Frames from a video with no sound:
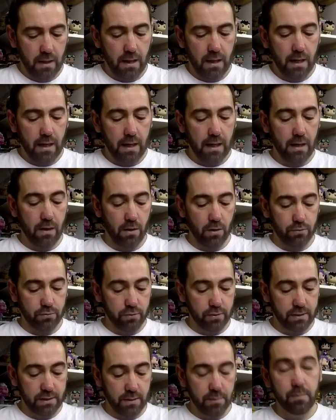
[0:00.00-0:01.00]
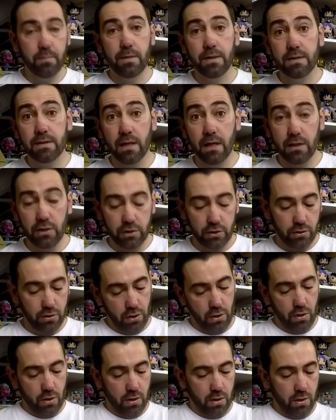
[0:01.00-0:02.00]
Alors, deuxième message,
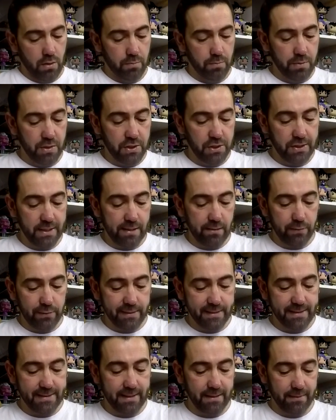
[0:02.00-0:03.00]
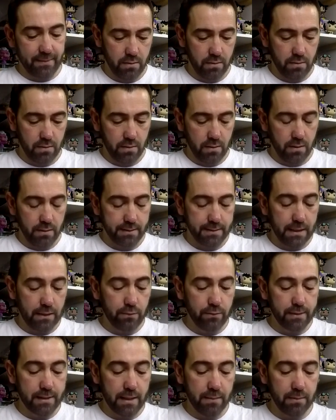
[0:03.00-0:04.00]
Michel C. Salut
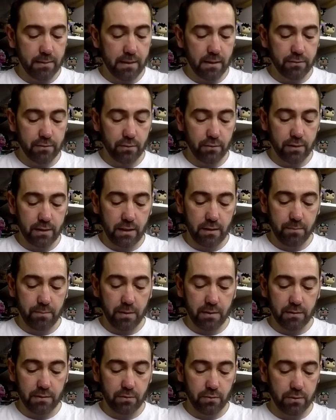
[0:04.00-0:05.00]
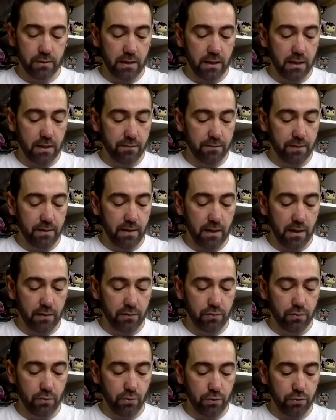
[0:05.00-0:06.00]
Seb, quelles sont tes passions dans la vie en
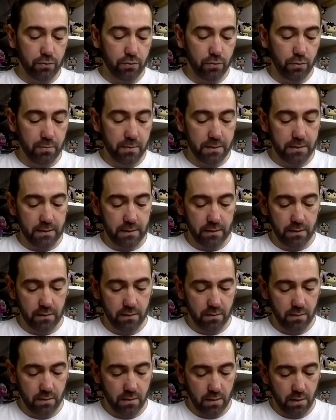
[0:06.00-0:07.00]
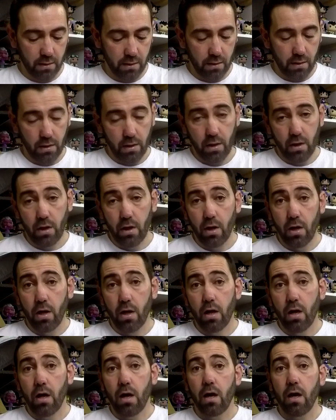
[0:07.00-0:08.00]
dehors de ton métier
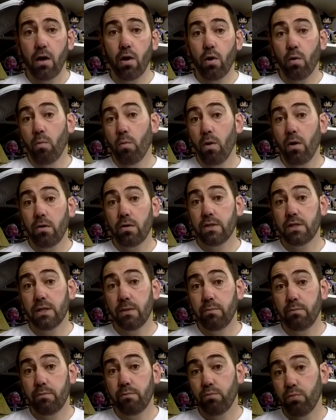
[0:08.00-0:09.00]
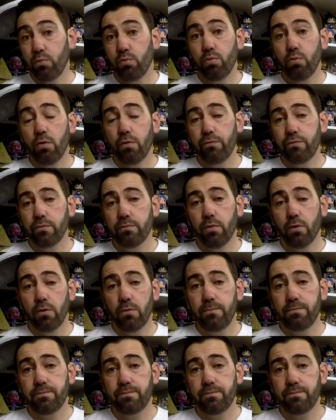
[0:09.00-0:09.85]
alors moi, j'aime beaucoup le football.